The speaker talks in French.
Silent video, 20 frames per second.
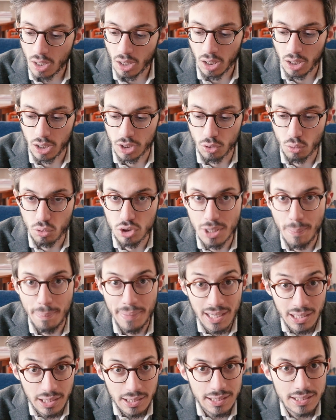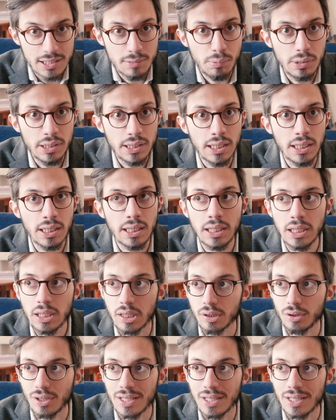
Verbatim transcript: Euh, donc j'ai bien expliqué euh,